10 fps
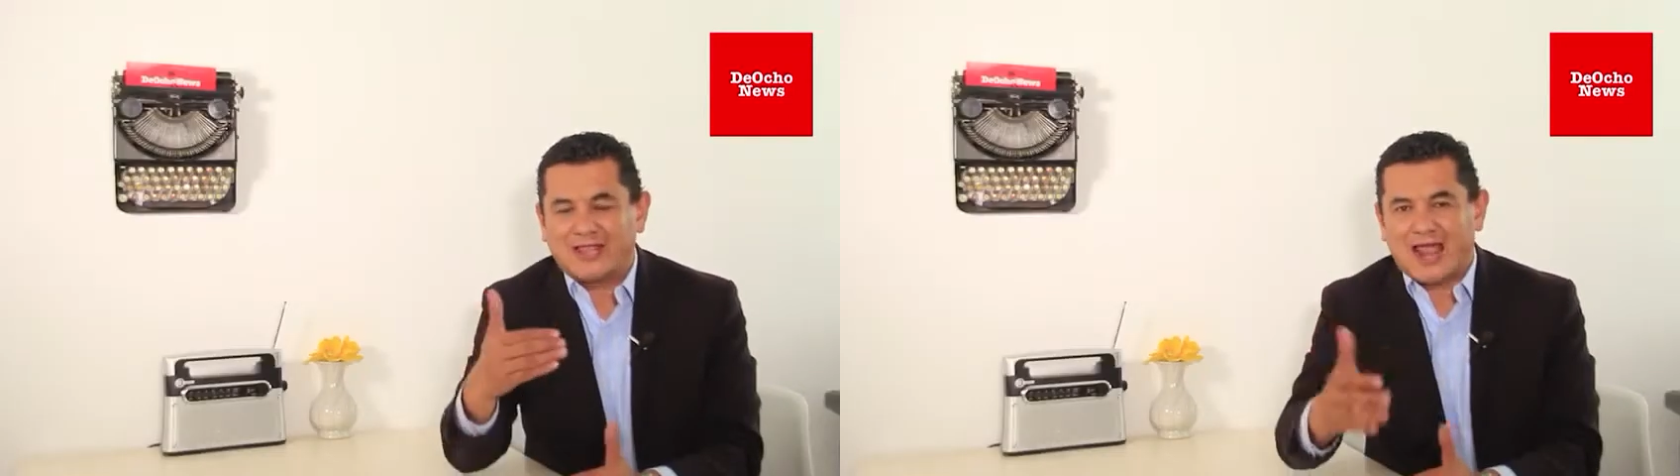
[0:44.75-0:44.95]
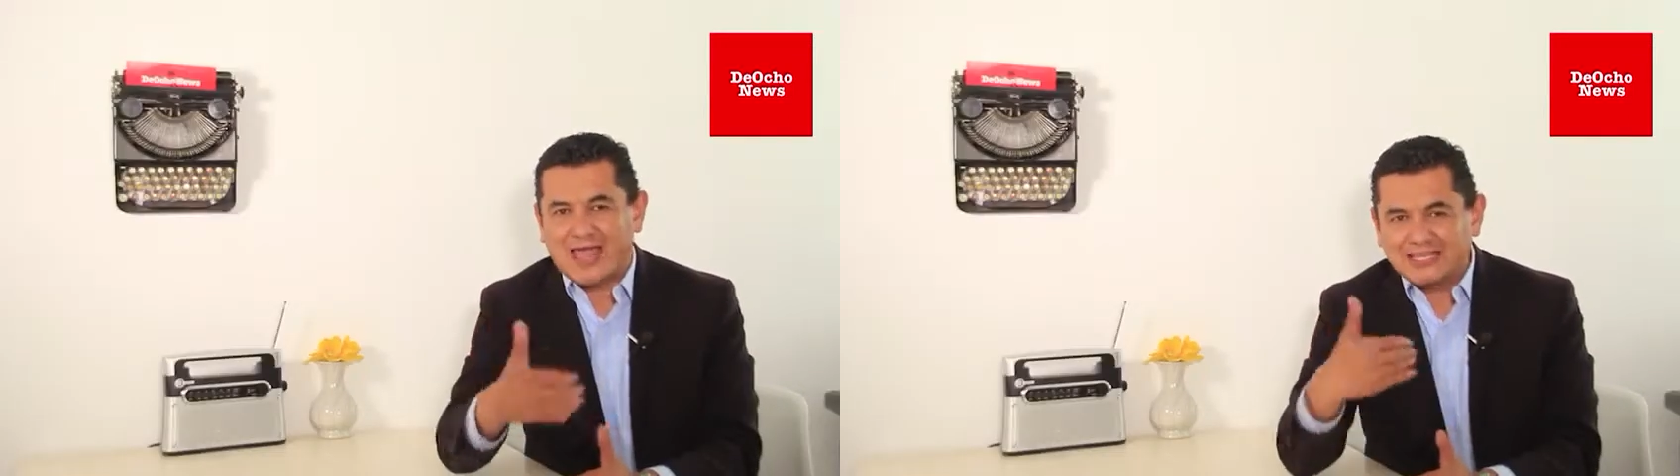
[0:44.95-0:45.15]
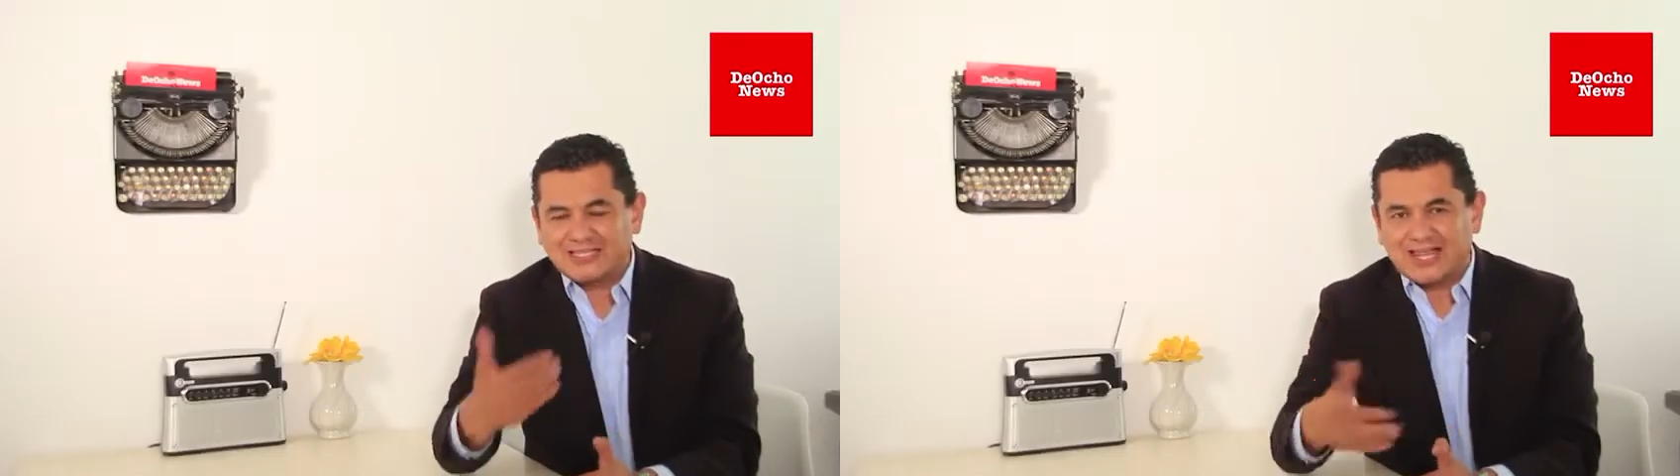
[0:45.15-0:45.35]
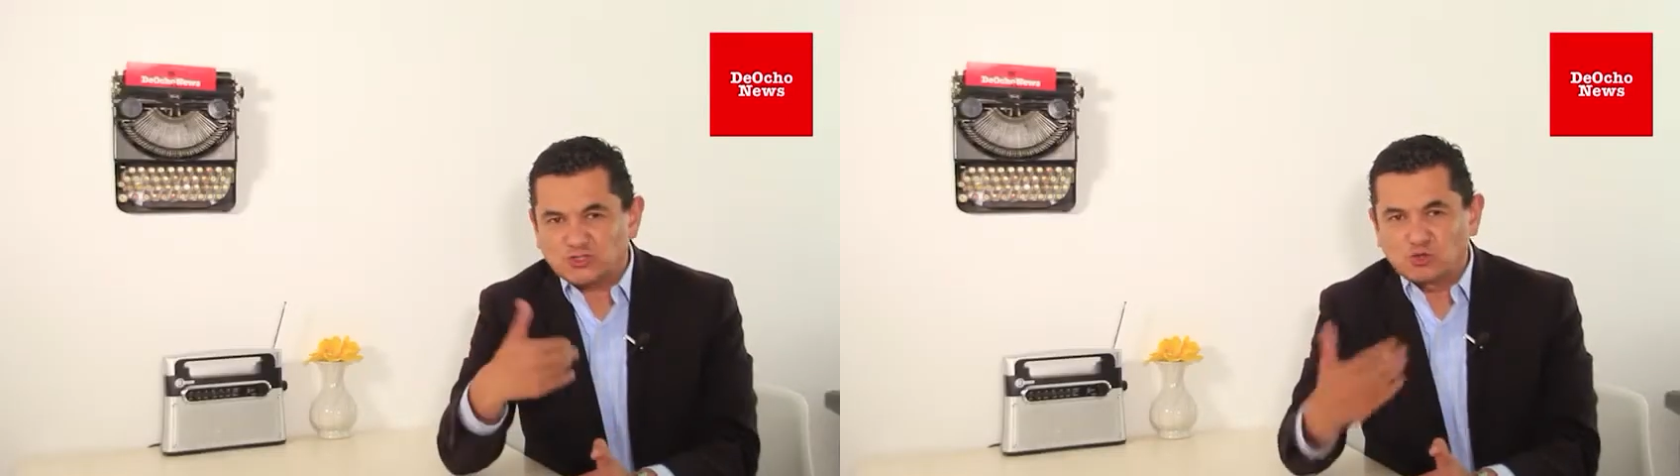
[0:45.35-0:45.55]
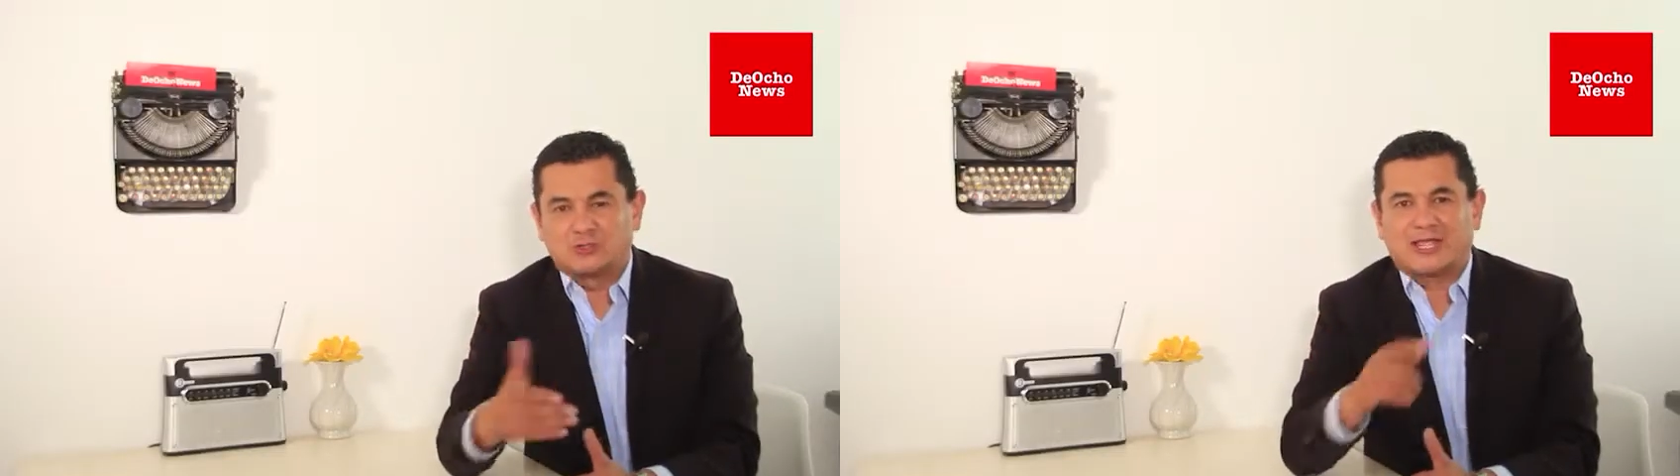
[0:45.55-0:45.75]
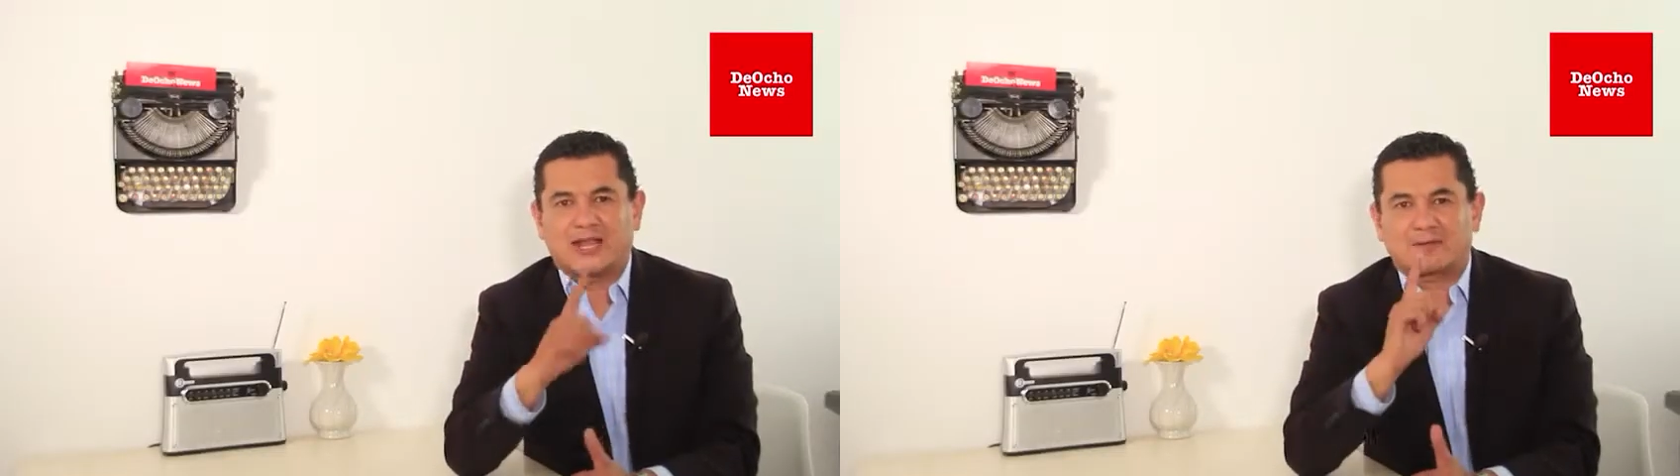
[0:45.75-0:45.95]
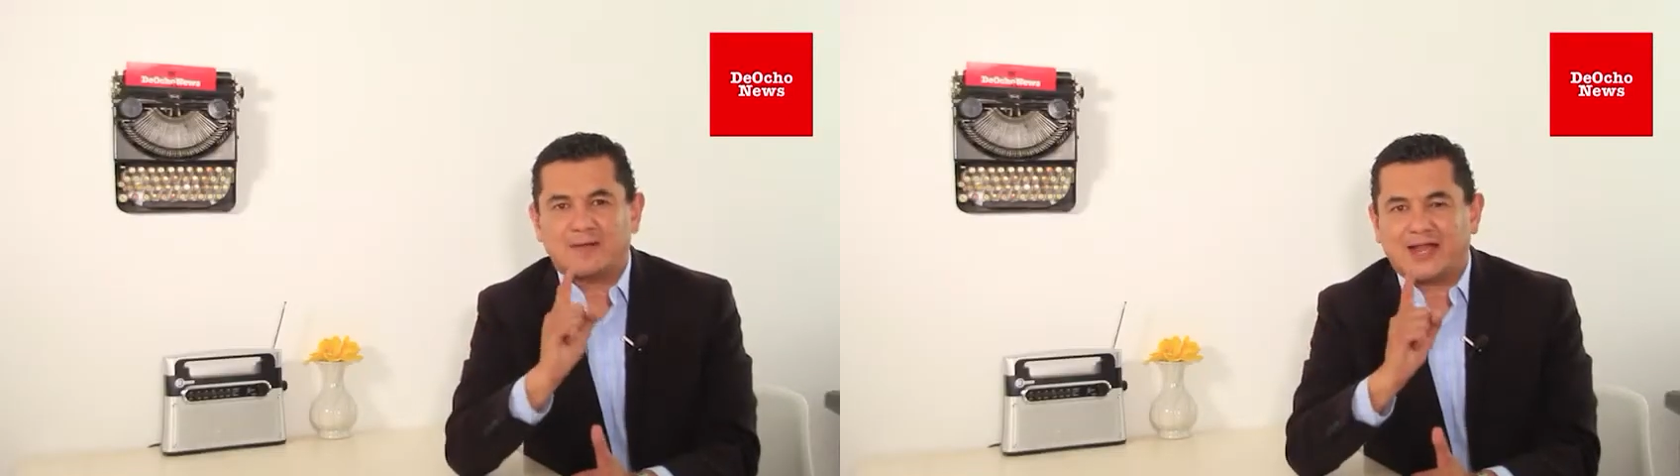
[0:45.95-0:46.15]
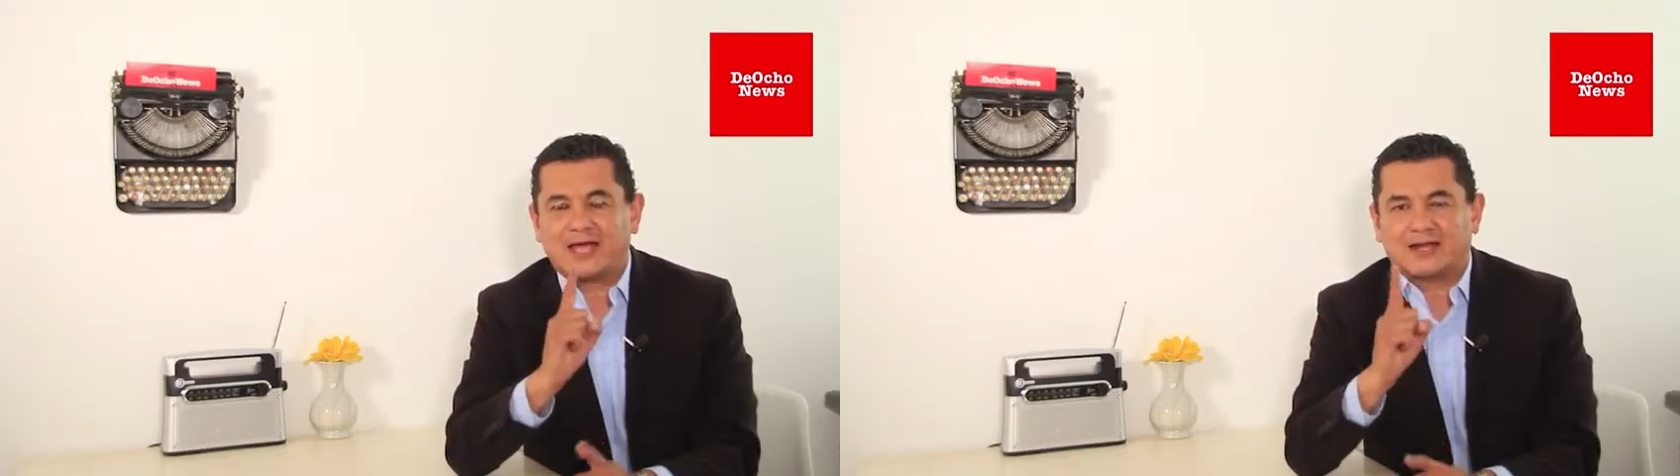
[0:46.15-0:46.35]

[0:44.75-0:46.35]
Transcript: de la Isla Azul, de la hermana